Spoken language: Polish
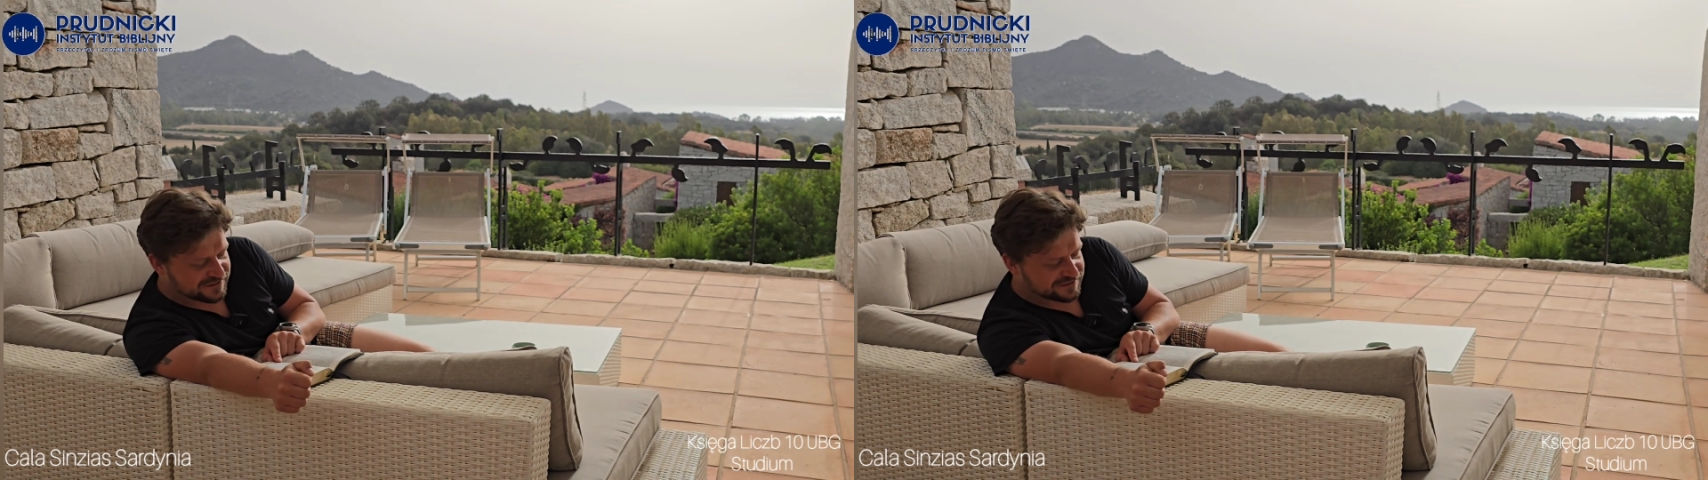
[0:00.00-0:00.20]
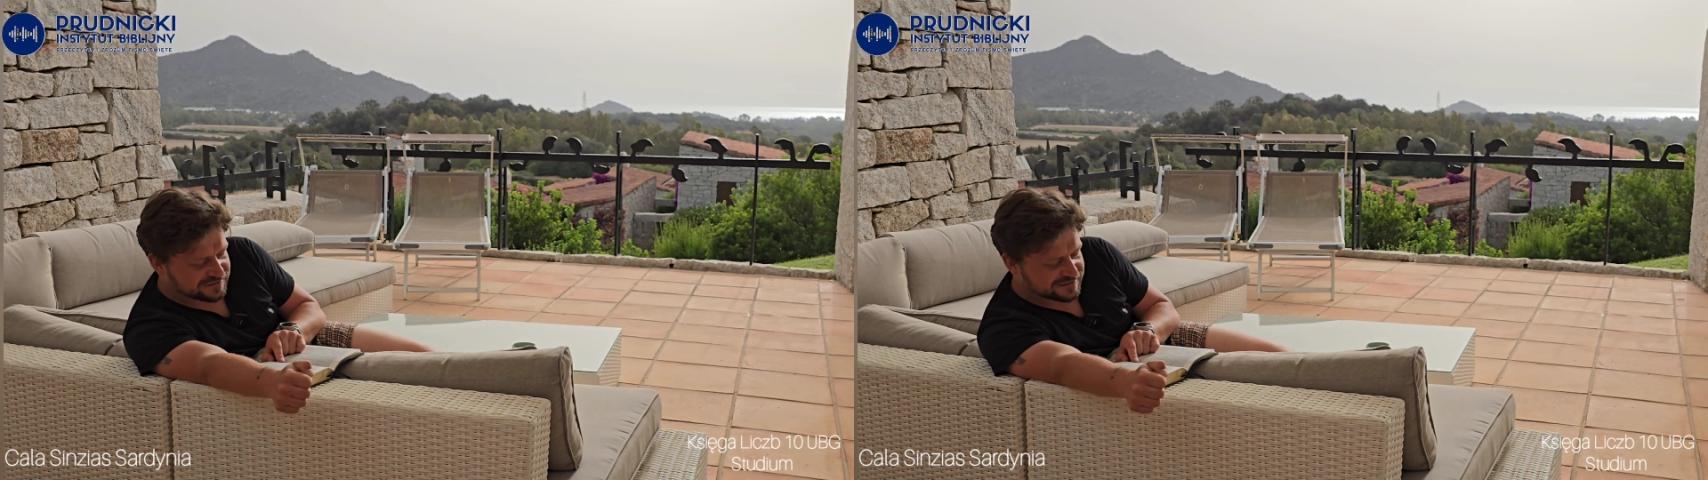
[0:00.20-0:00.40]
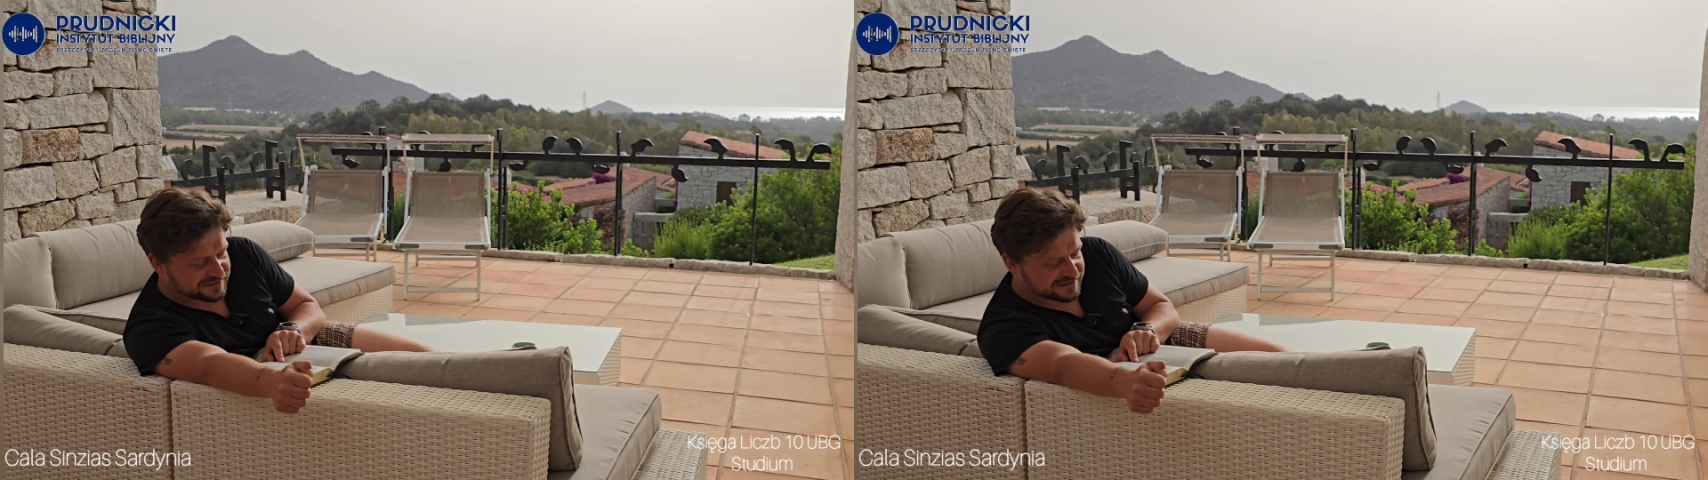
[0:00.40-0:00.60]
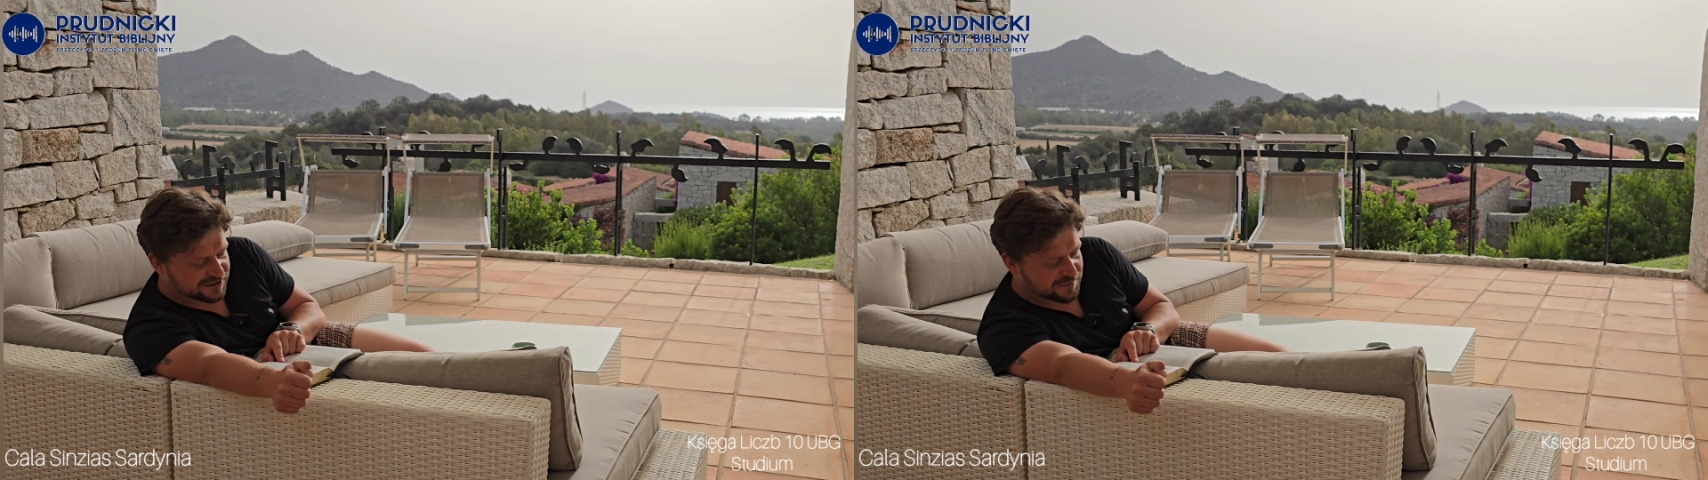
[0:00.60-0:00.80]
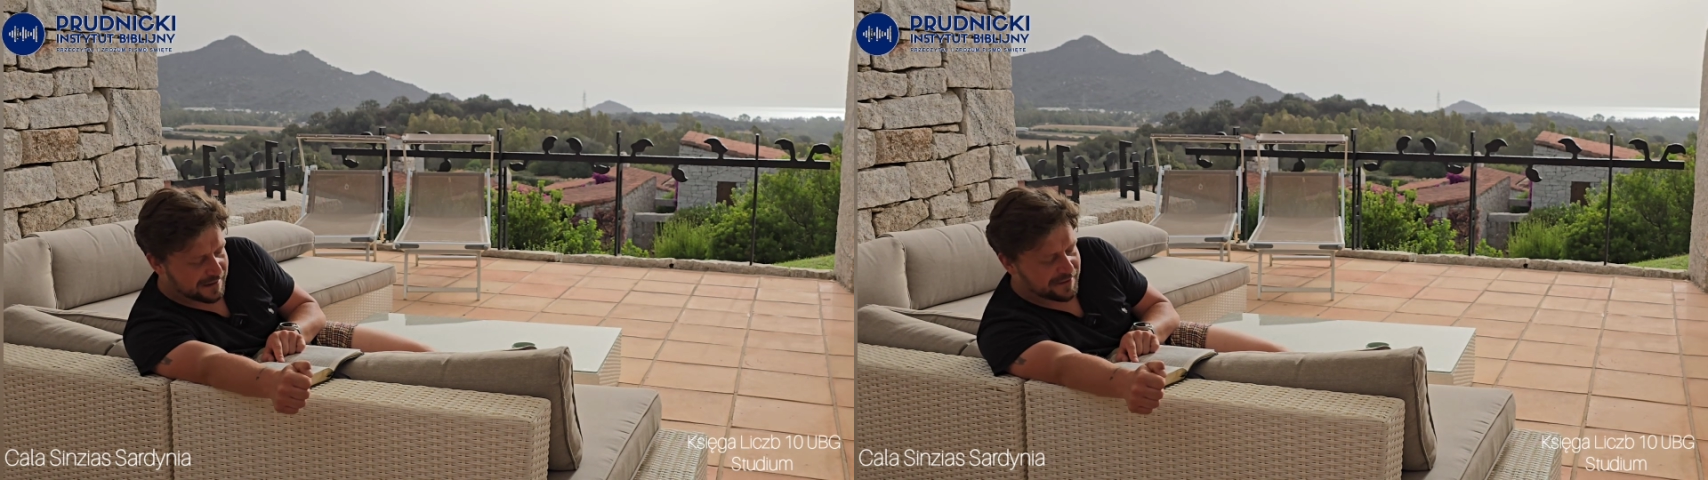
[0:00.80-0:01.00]
do e,
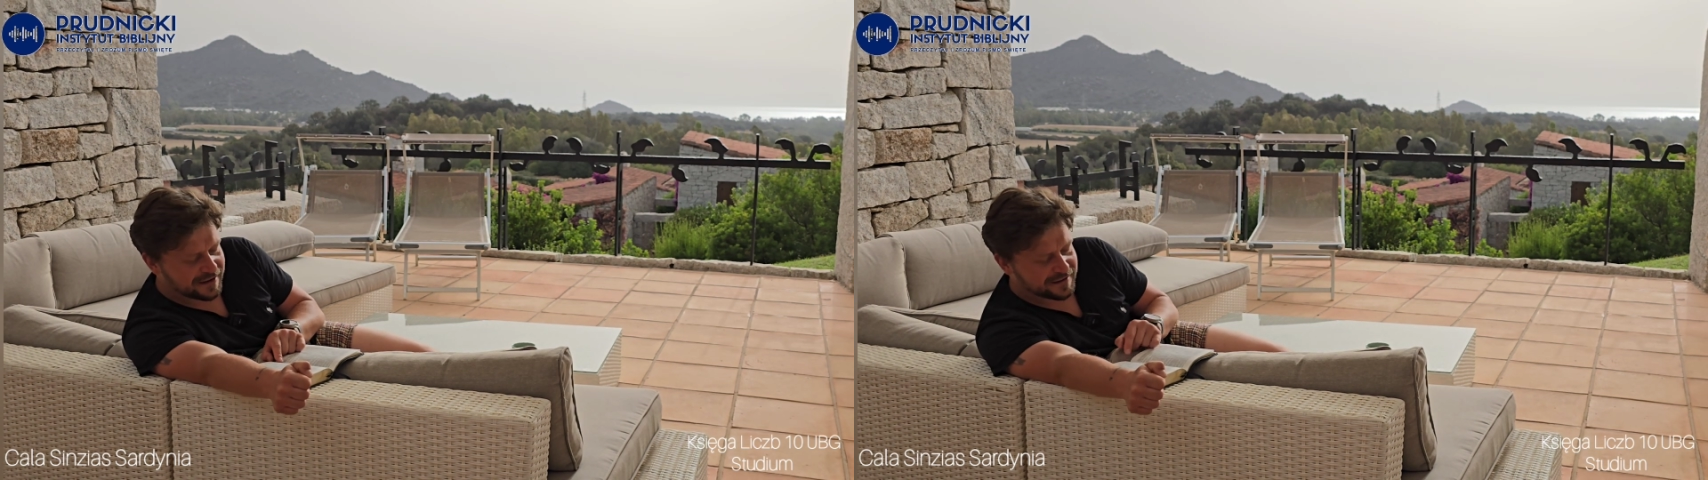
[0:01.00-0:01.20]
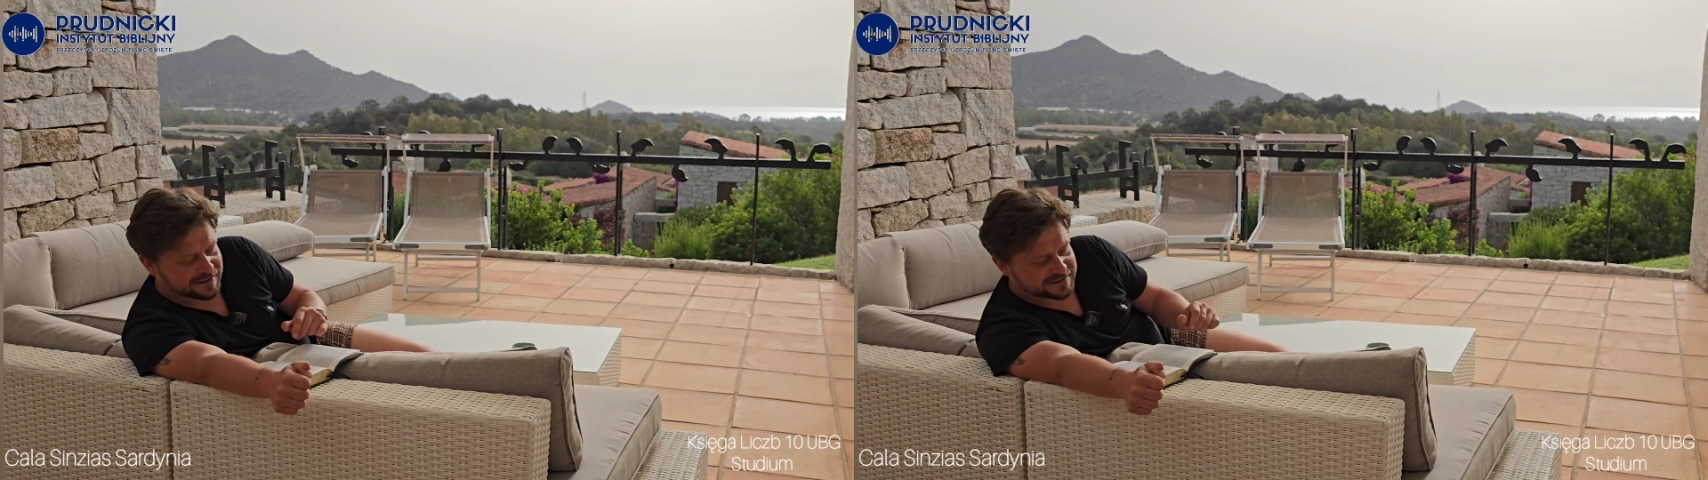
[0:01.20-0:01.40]
Chobaba,